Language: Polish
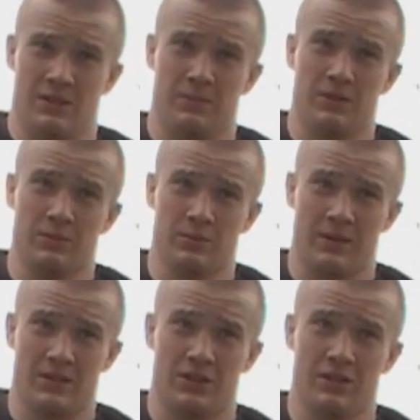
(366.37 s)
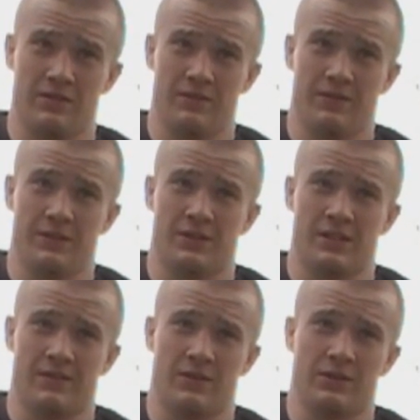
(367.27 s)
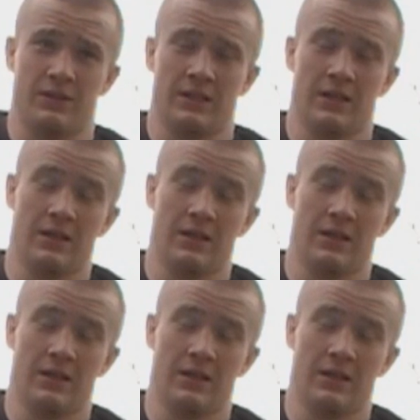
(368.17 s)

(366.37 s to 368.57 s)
z top teamu, bardzo silny fizyczny zawodnik.